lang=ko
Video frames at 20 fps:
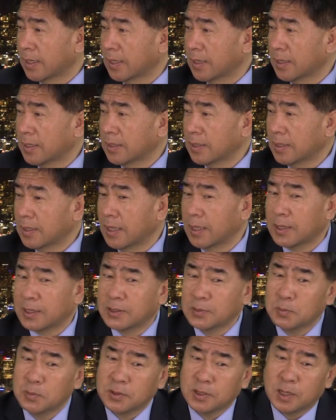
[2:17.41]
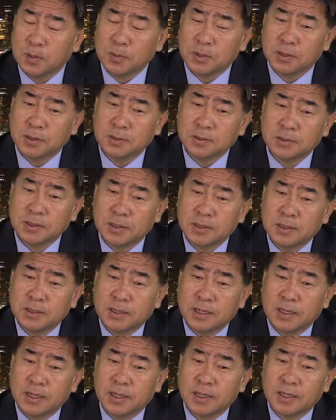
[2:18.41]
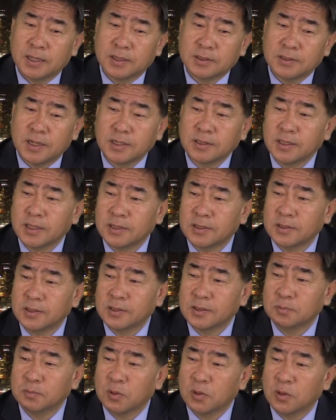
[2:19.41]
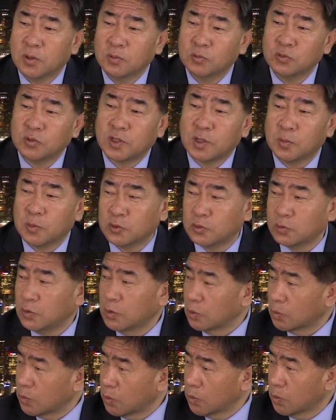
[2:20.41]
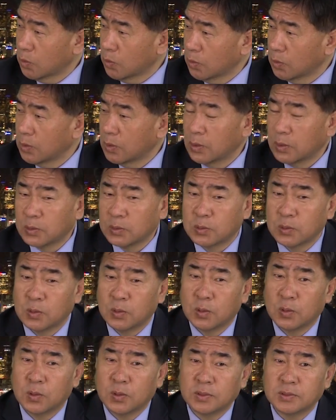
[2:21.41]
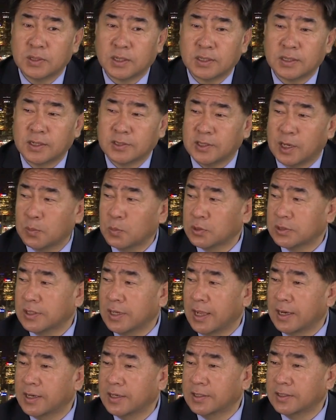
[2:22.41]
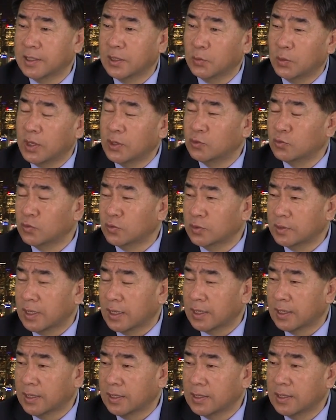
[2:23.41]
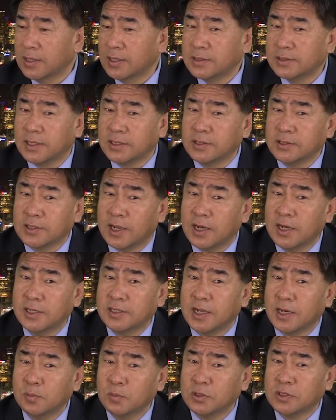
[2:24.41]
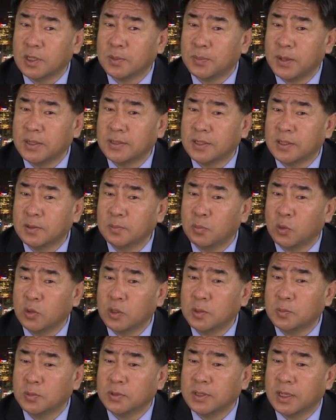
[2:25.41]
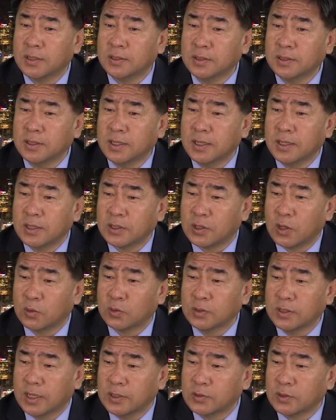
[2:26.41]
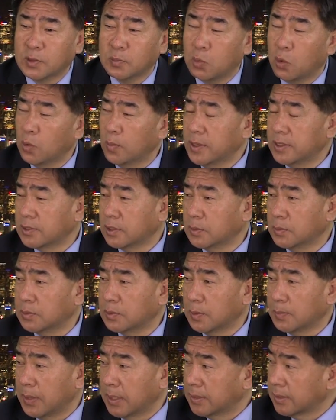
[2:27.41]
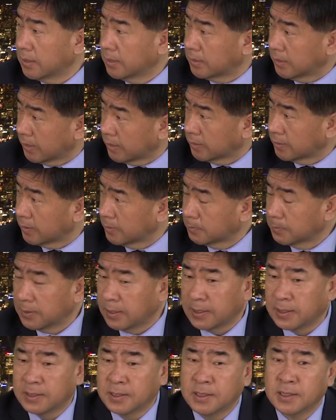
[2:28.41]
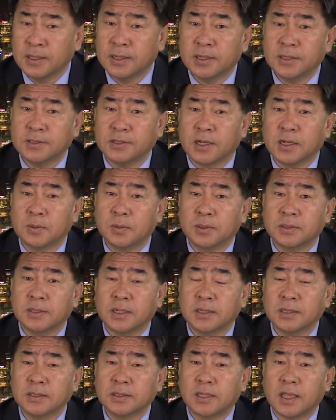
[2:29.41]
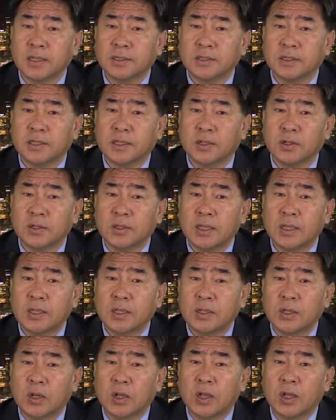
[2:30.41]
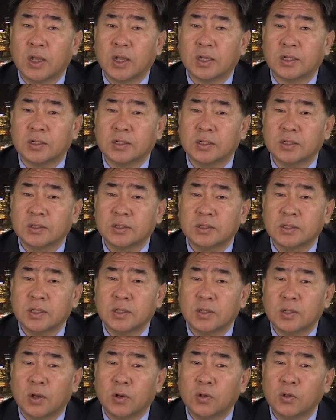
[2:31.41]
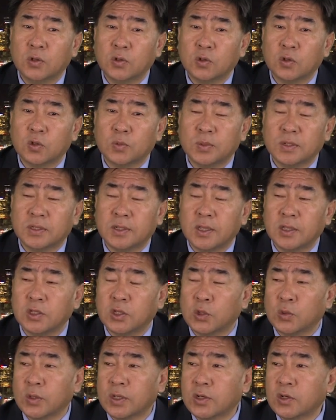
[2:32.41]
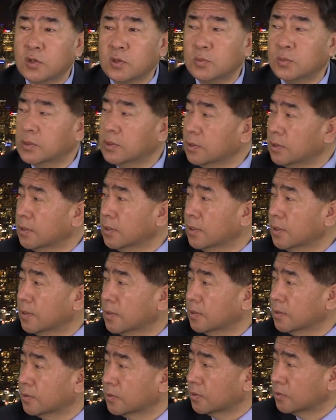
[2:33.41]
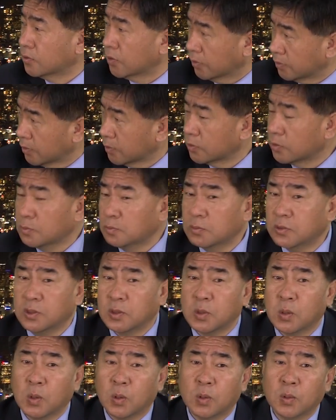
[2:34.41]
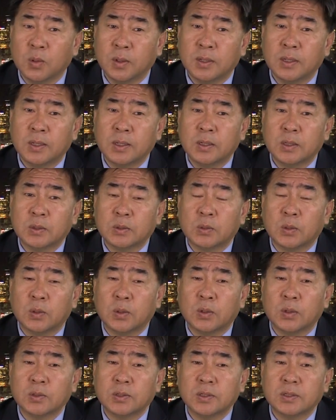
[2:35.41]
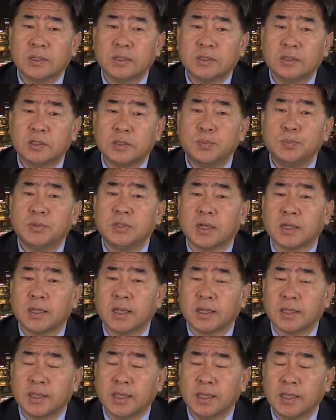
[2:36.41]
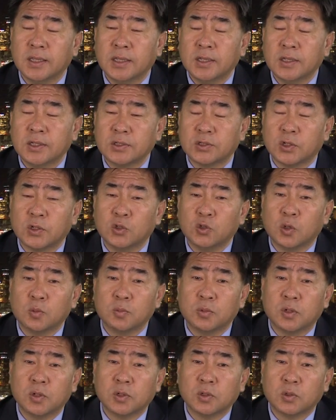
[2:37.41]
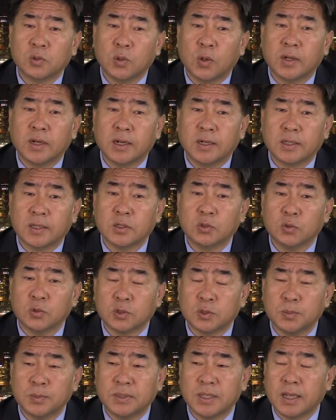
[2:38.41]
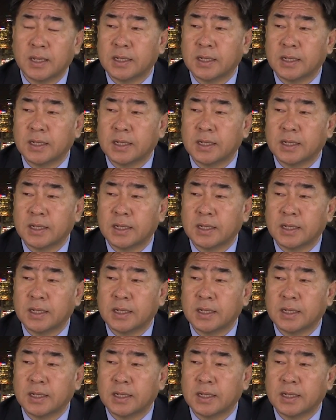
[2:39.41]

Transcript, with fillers: 아. 네, 그 뭐냐면은 네. 아, 상대를 뭐 우습게 볼 수도 있고 음. 또 자기가 잘못을 안 했는데 왜 주느냐. 음. 사실 잘잘못의 판단은 본인보다는 결국 나중에 보험회사로부터 판단이 되기 때문에 네. 제가 볼 때는 굉장히 아, 그런 어려운 경우인데 이 경우에 흥분은 절대로 금물이고 네. 또 침착하게 서로 정보를 교환하는 게 좋습니다.